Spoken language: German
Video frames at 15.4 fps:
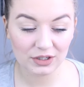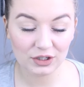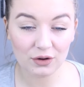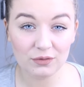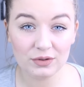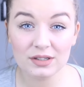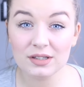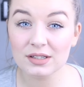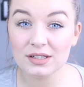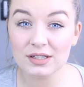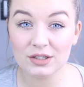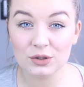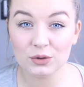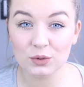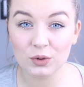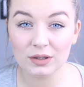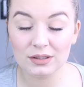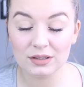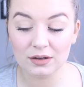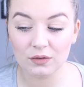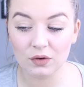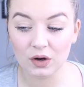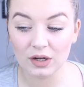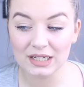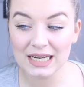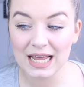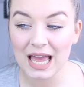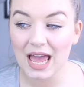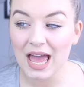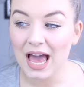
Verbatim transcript: Ich hoffe, es ist nicht zu kurz geworden.